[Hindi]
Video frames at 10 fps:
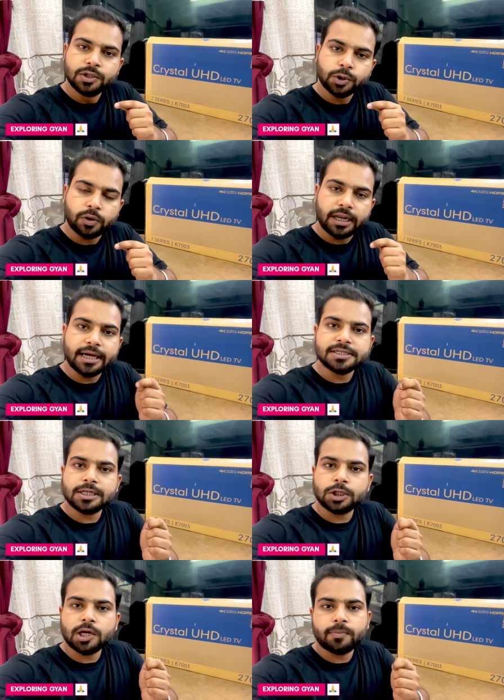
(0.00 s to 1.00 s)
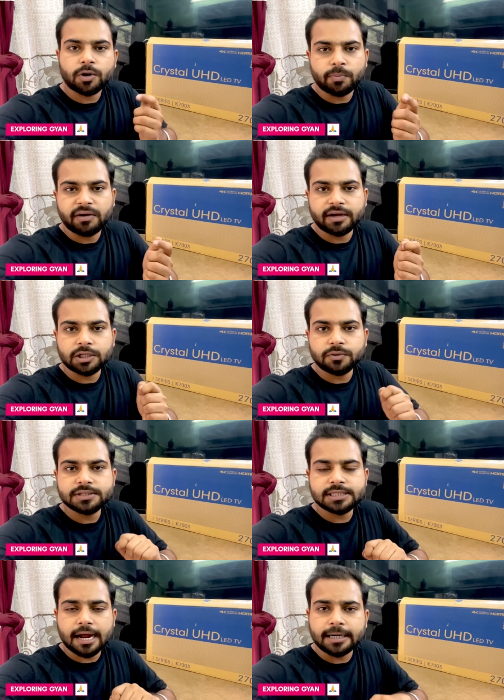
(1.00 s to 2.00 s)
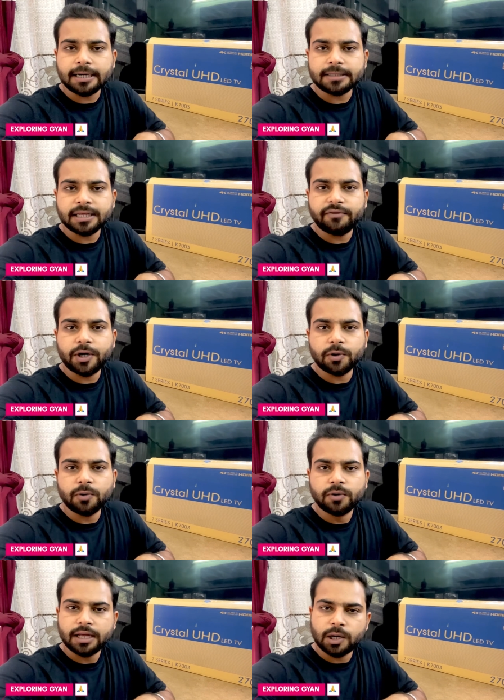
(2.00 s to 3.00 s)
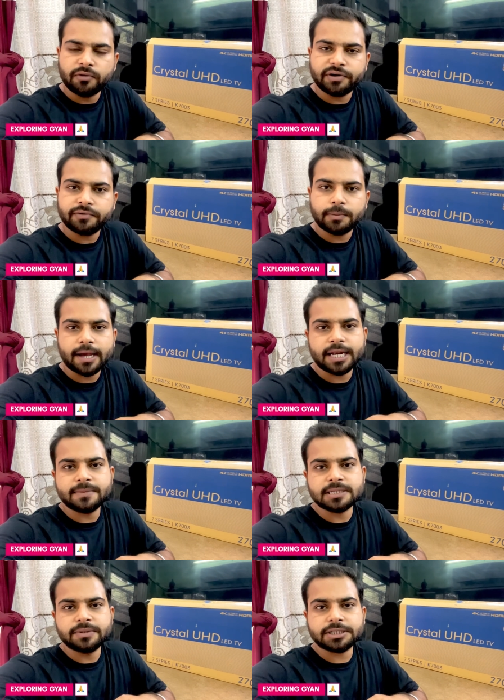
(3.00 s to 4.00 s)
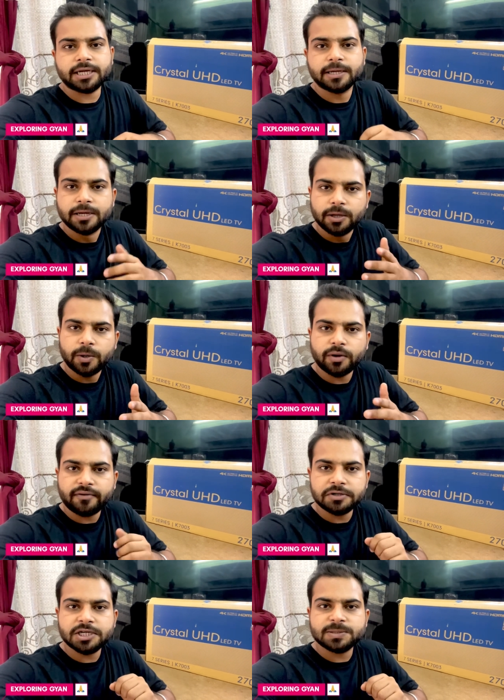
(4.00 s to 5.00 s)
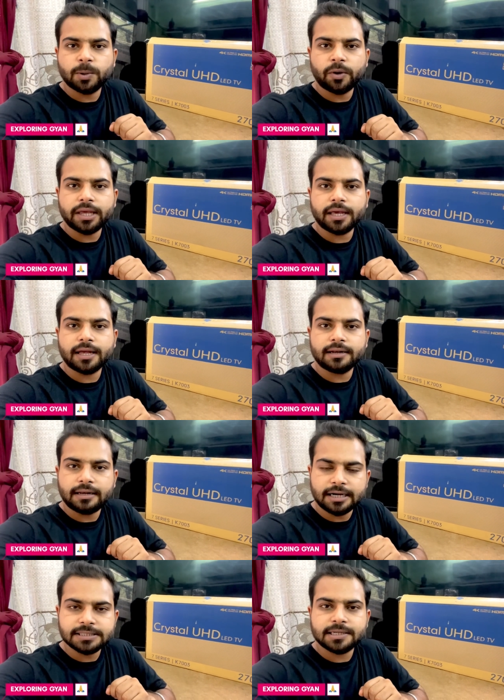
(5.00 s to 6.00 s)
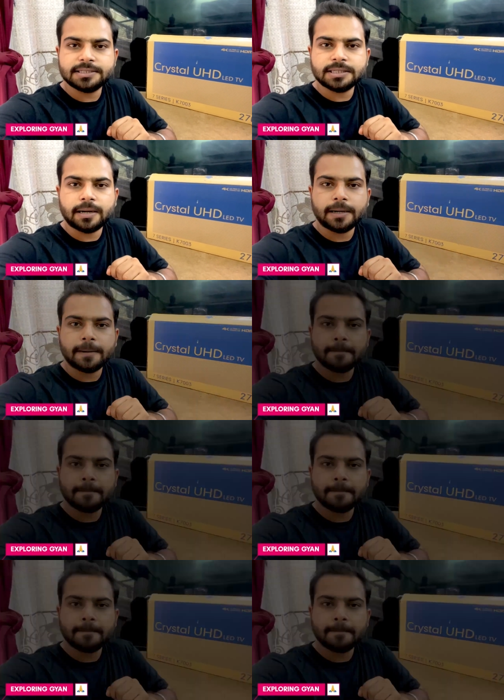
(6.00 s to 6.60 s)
तो लेकर चलता हूँ आपको और मिलवाता हूँ स्टार्ट करते हैं वीडियो को हेलो एवरीवन माय नेम इज अभिषेक यू आर वाचिंग एक्सप्लोरिंग यान लेट्स कर स्टार्टेड